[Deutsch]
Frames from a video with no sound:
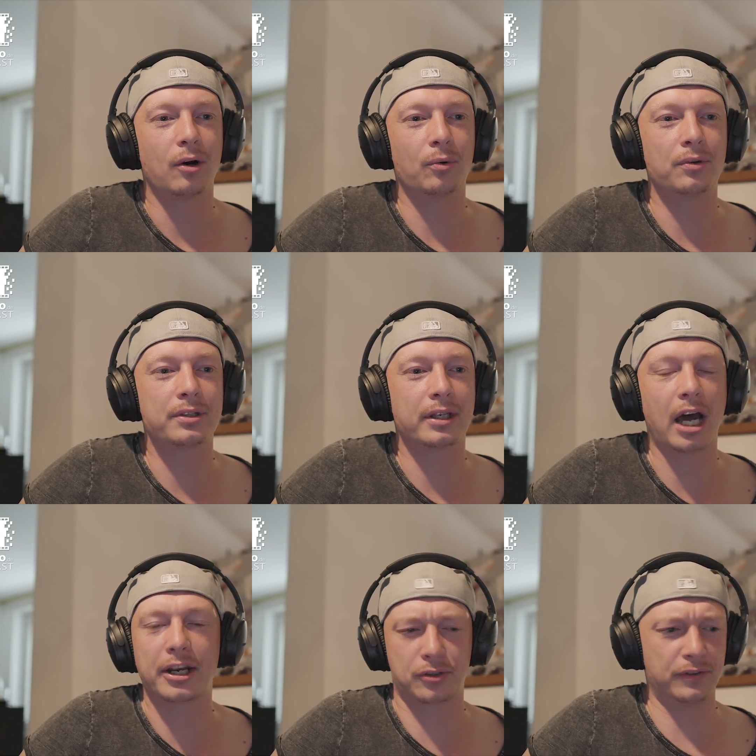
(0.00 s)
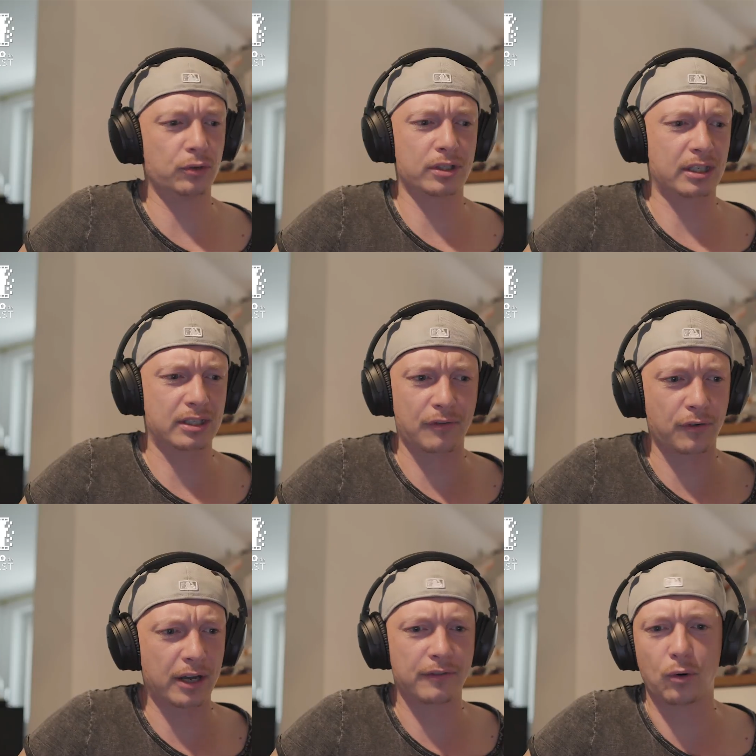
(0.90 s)
und dann, ah, das Video, das, das darf
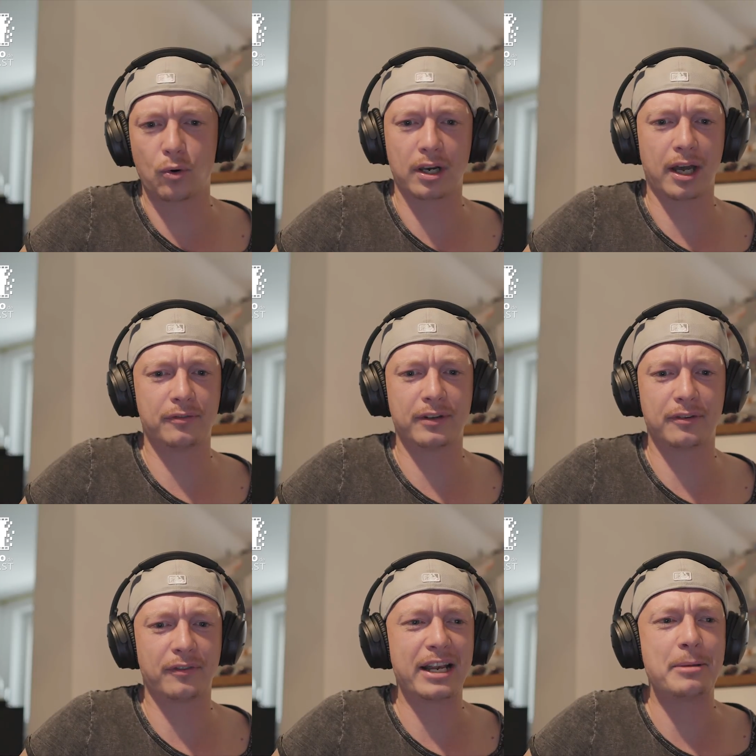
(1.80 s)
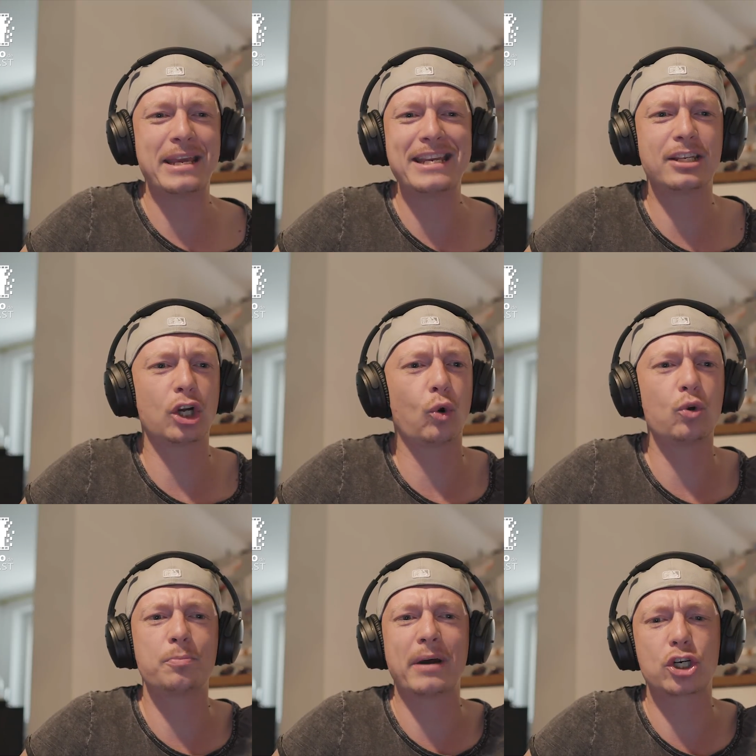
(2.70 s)
auf keinen Fall hochgeladen werden, weil im
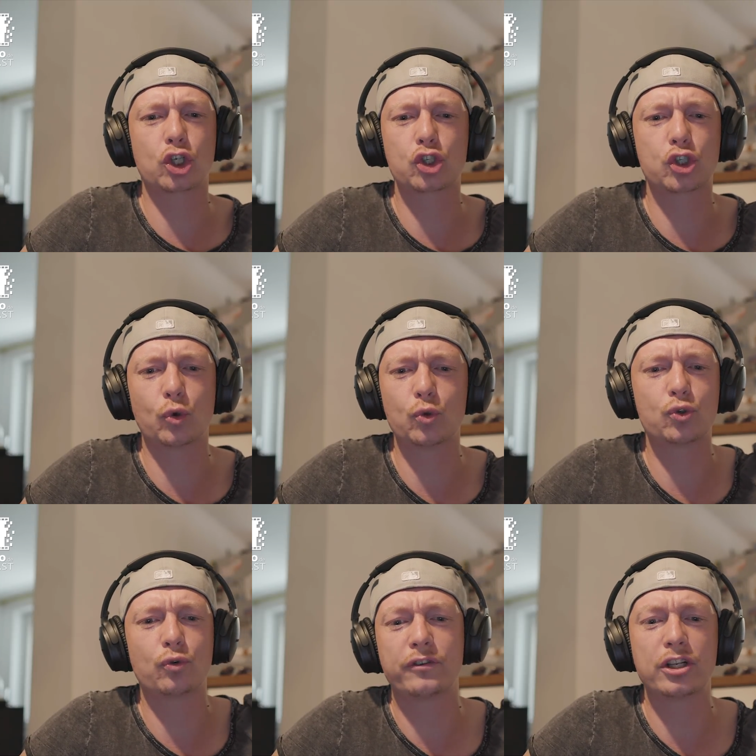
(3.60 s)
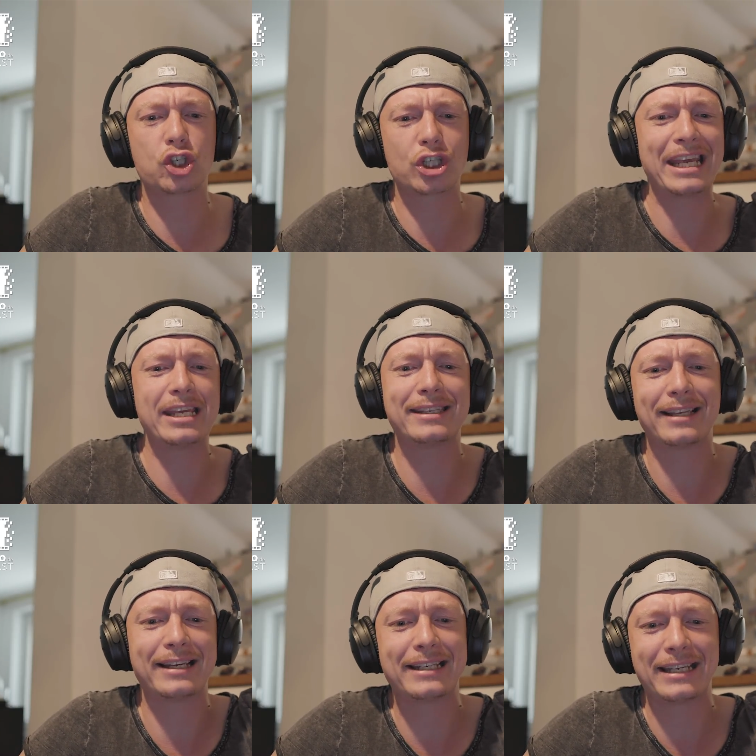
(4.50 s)
Hintergrund bei Shot so und so viel stehe ich
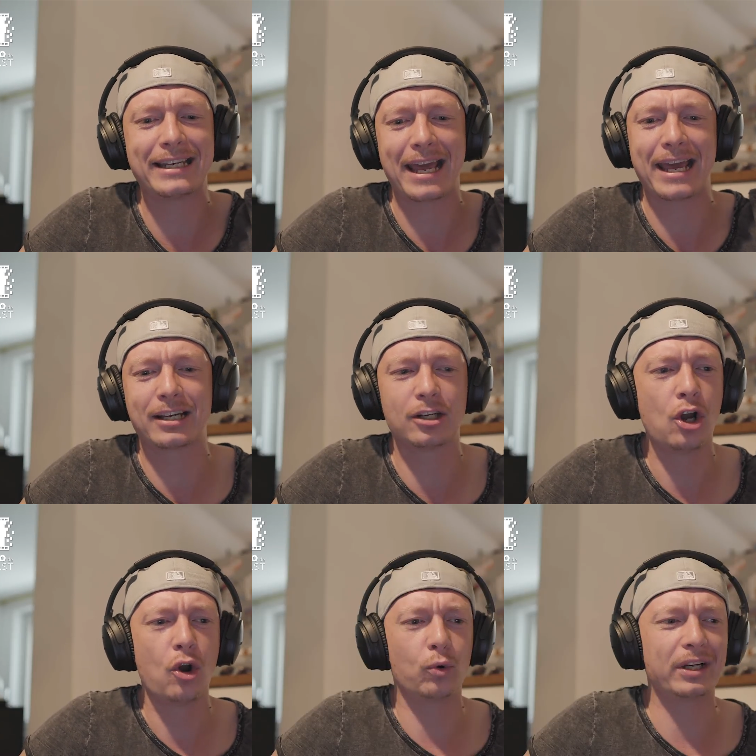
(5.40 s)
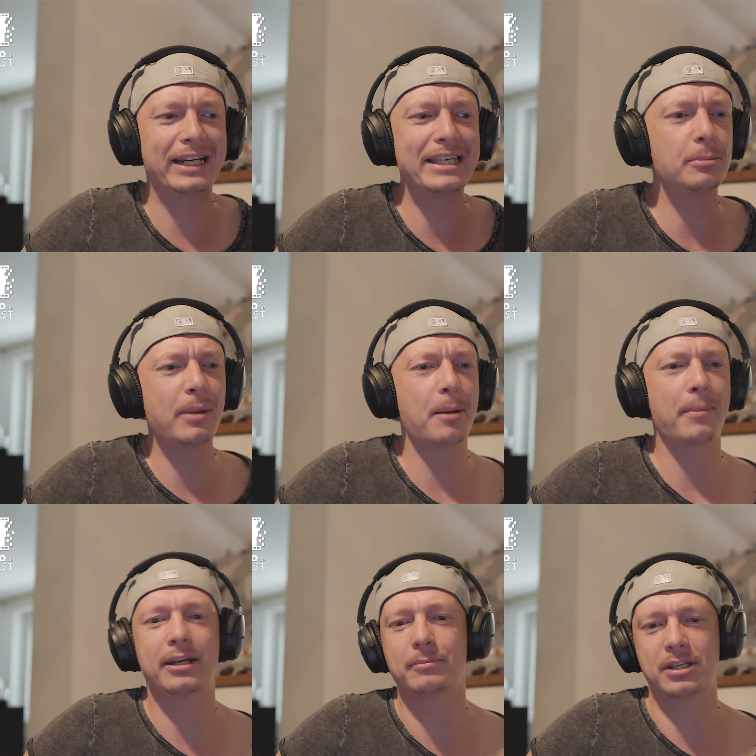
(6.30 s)
da hinten in der Ecke und rieche mir an
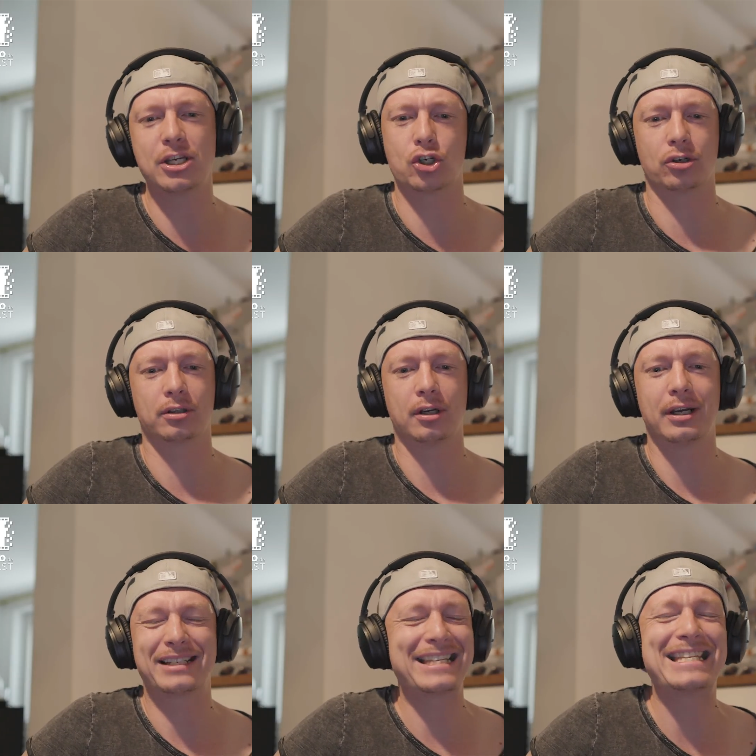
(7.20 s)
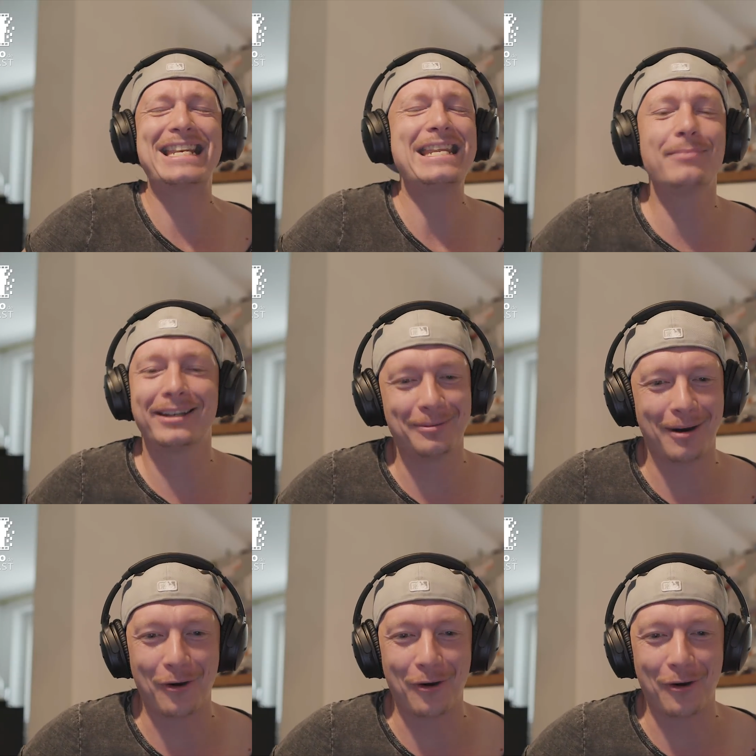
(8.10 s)
meinem T-Shirt. Es ist niemandem